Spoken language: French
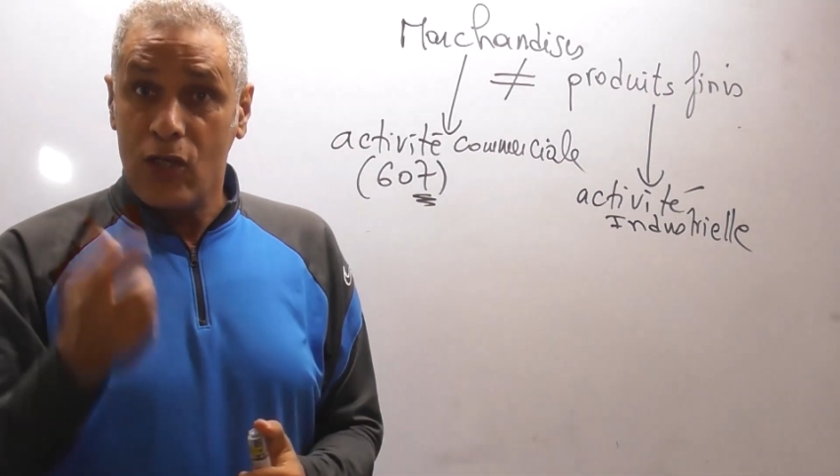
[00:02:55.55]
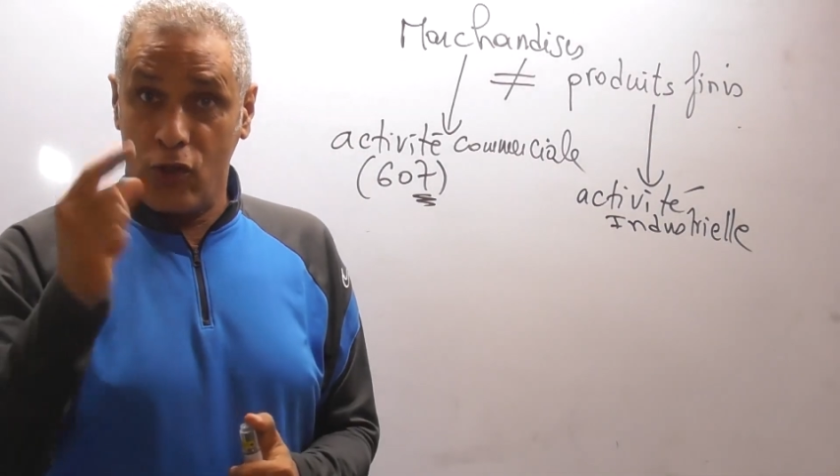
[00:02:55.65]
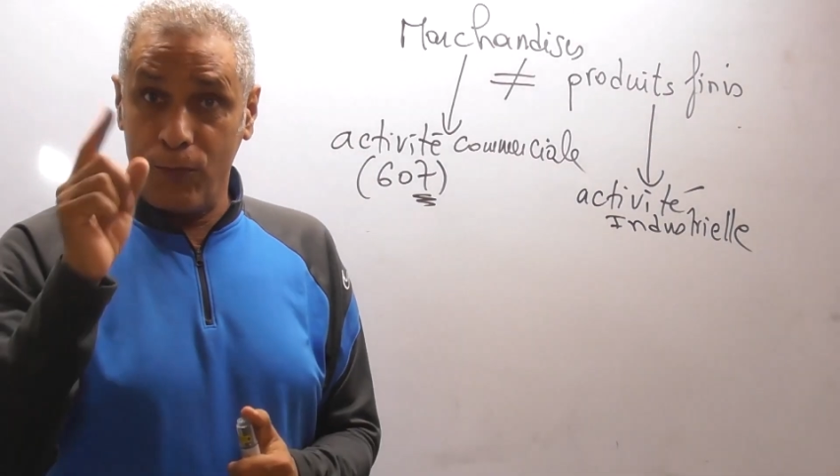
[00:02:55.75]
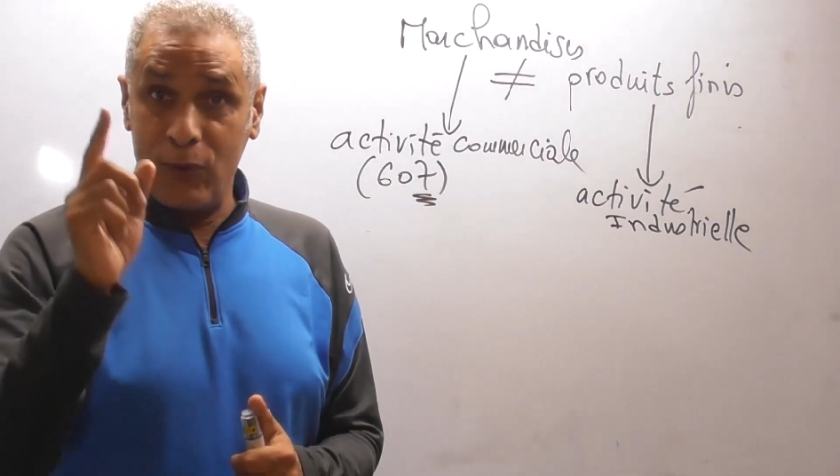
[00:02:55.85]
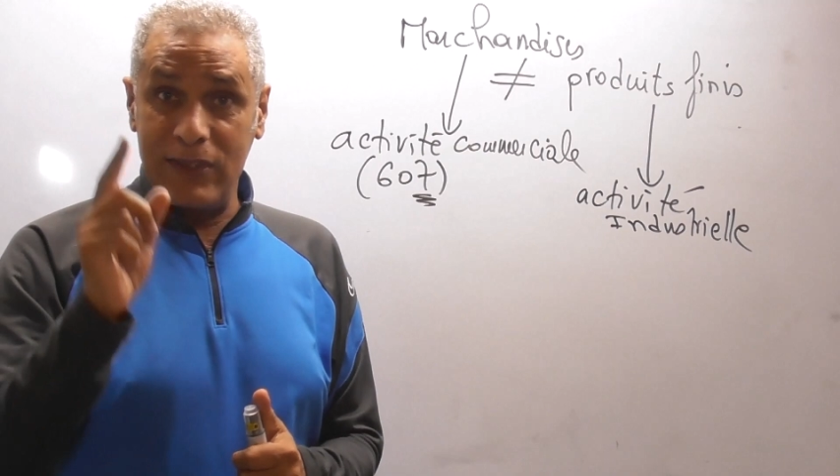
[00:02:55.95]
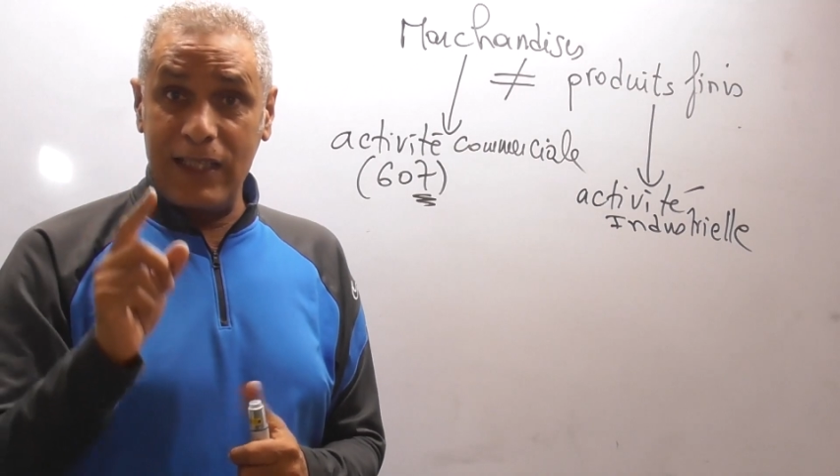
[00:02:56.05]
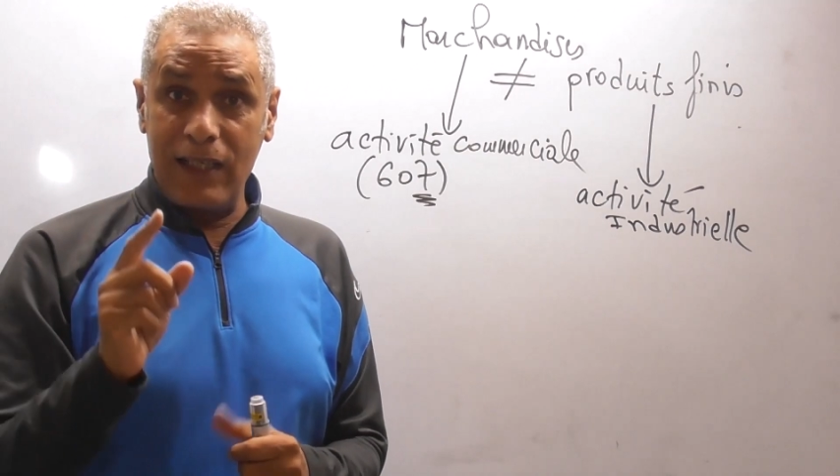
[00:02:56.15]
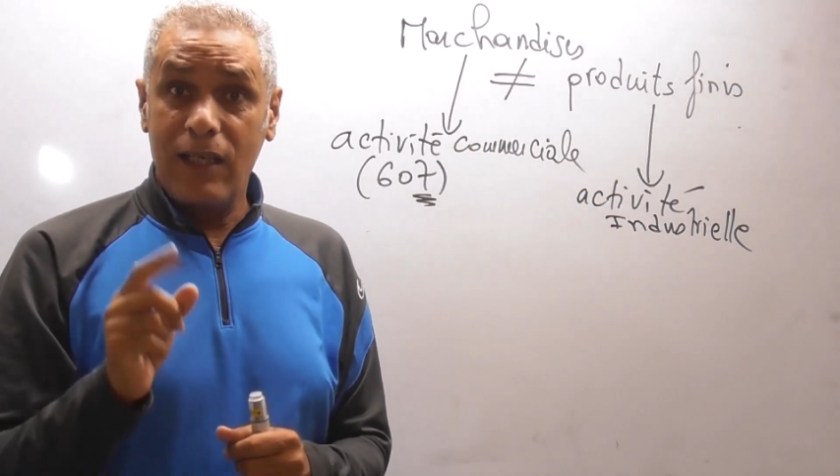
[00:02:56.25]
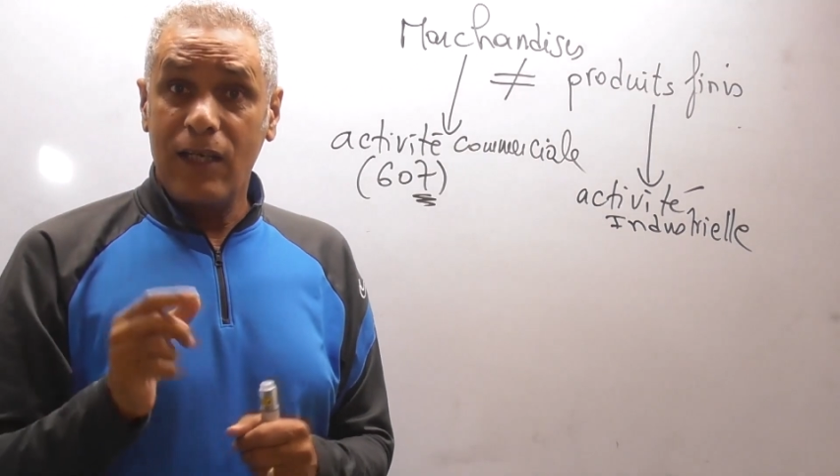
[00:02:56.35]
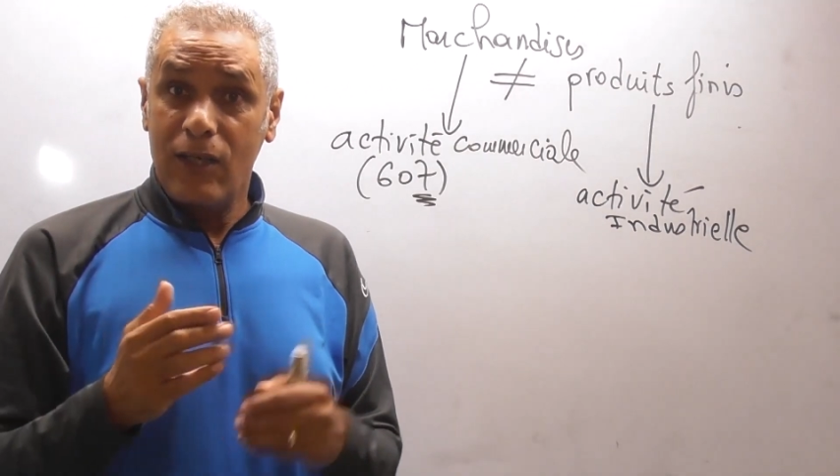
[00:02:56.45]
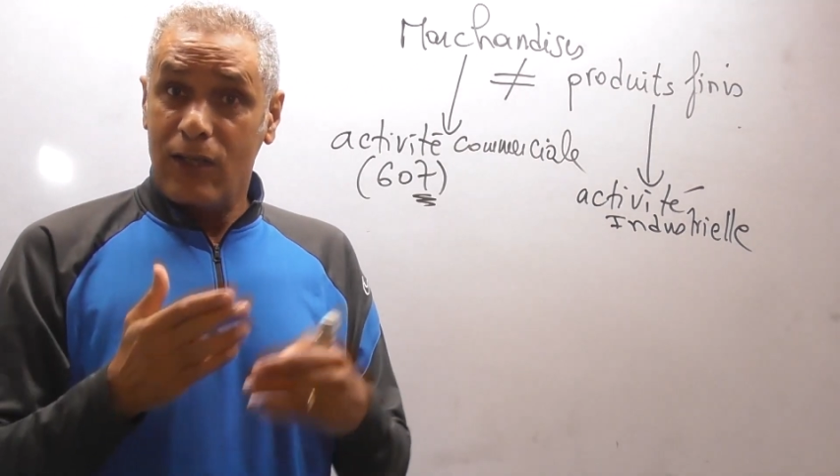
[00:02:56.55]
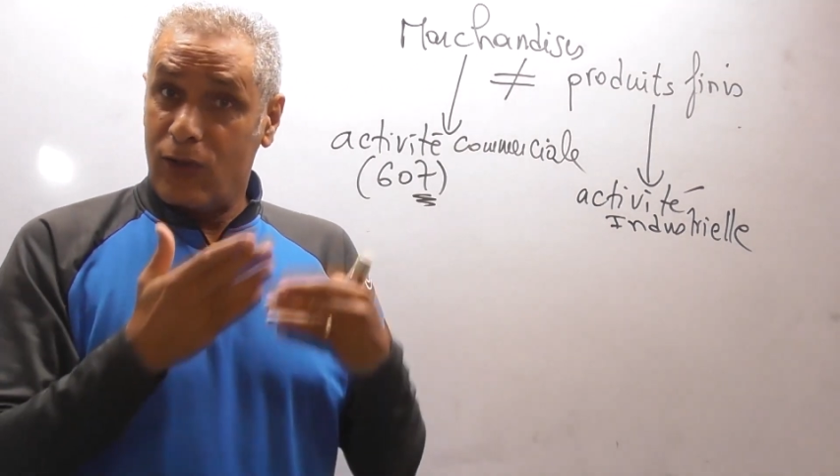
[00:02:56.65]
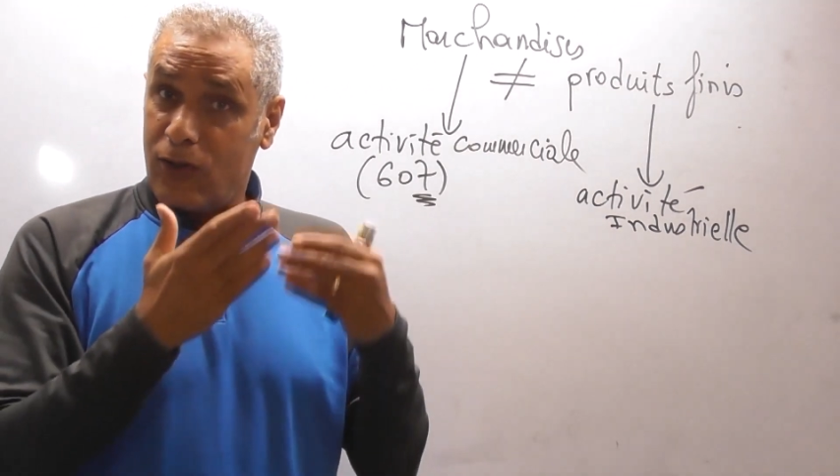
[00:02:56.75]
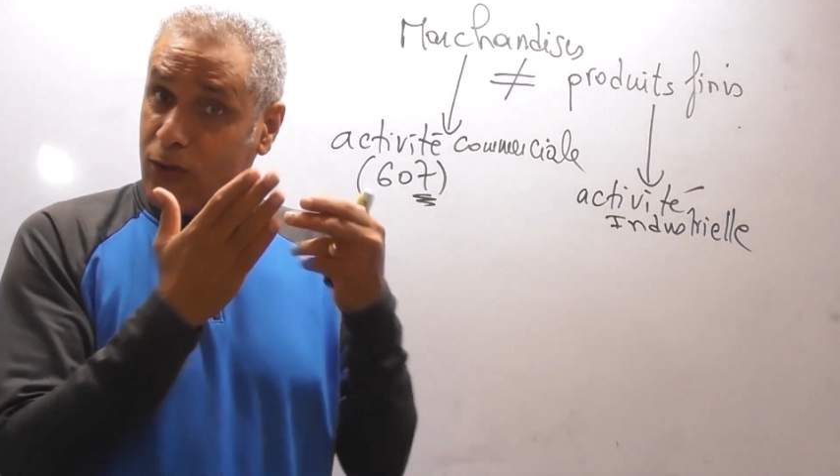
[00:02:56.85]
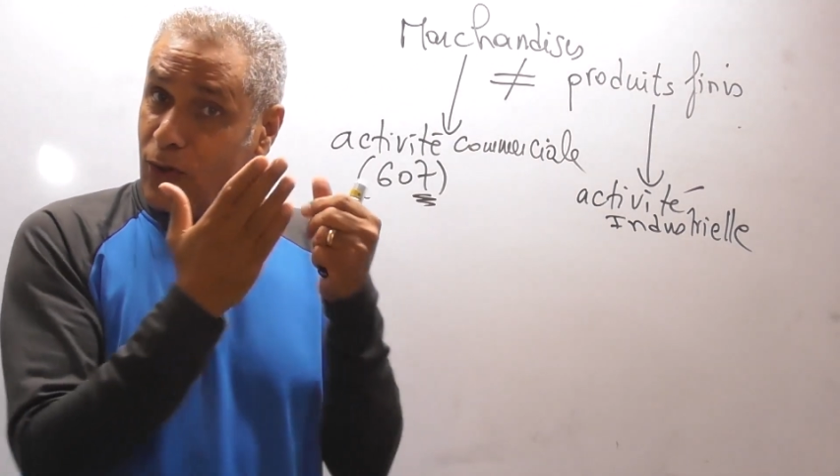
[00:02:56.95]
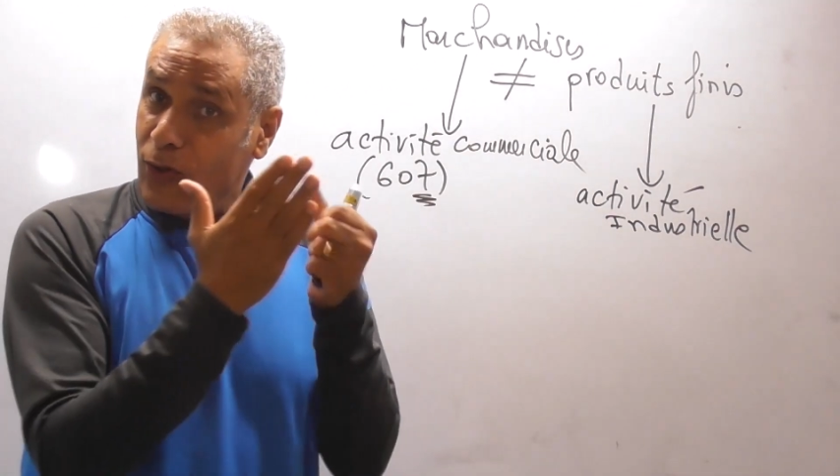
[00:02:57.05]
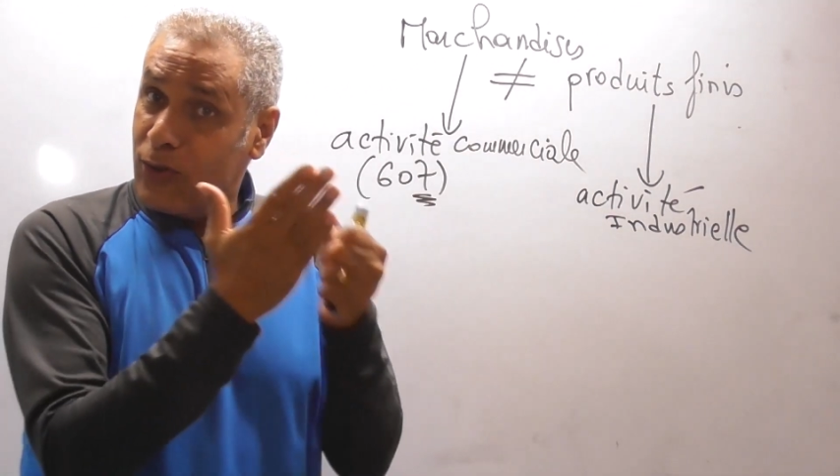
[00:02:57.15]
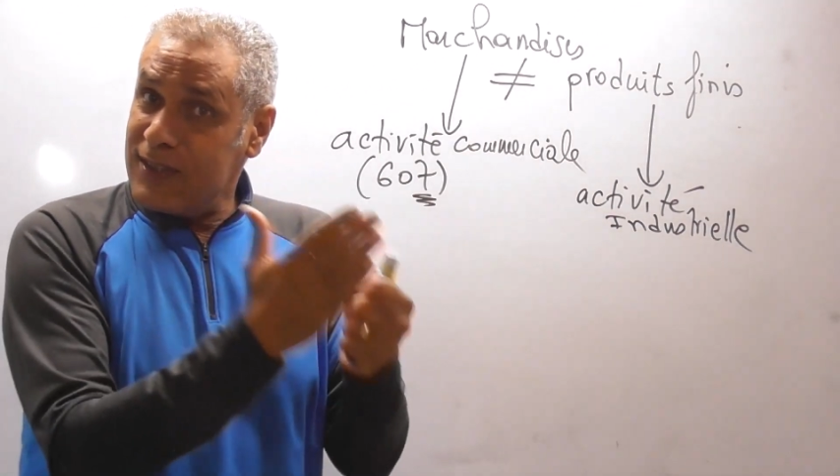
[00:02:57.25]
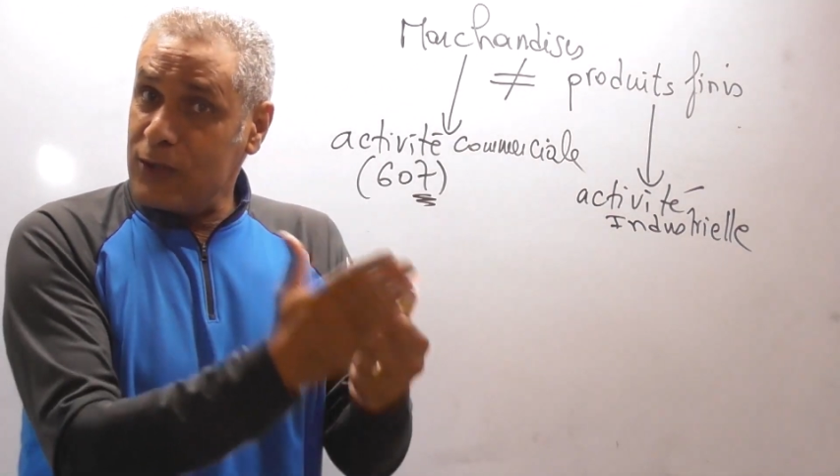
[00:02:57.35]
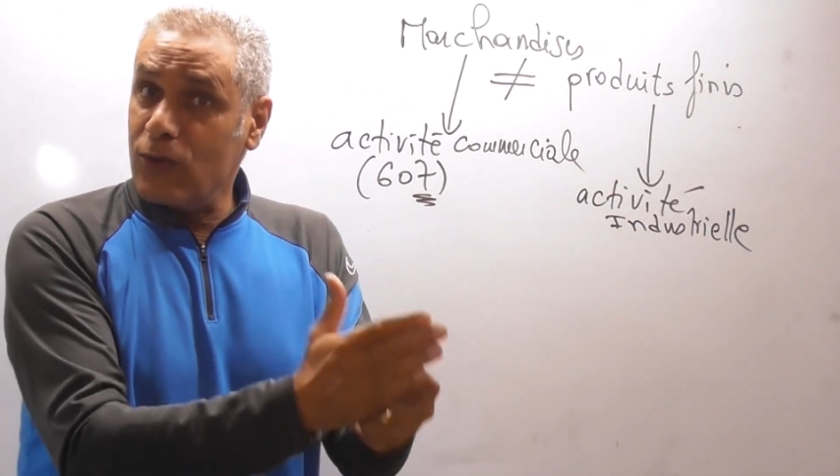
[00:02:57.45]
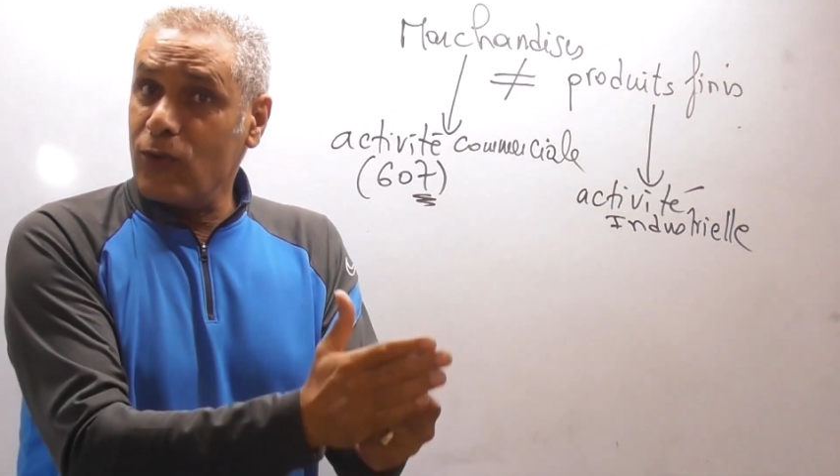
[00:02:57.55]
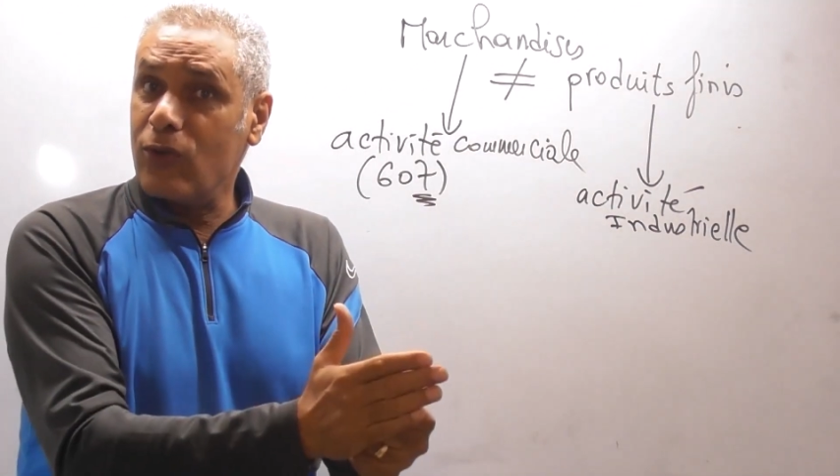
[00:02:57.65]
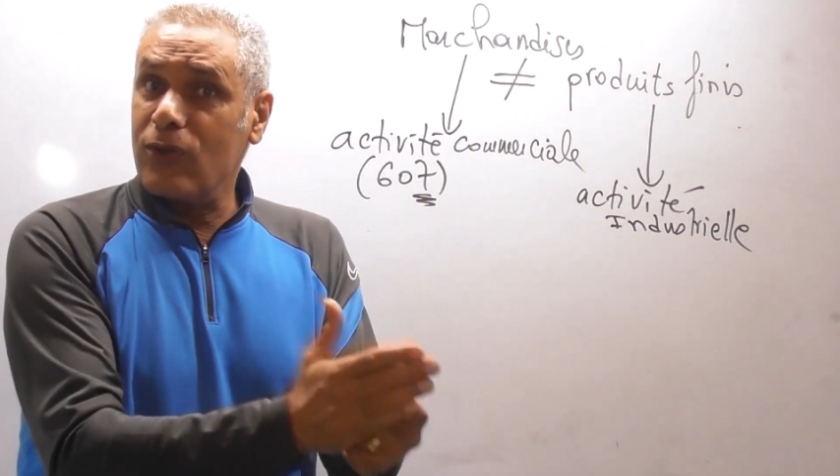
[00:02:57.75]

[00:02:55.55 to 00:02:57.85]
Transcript: je peux dire que c'est une,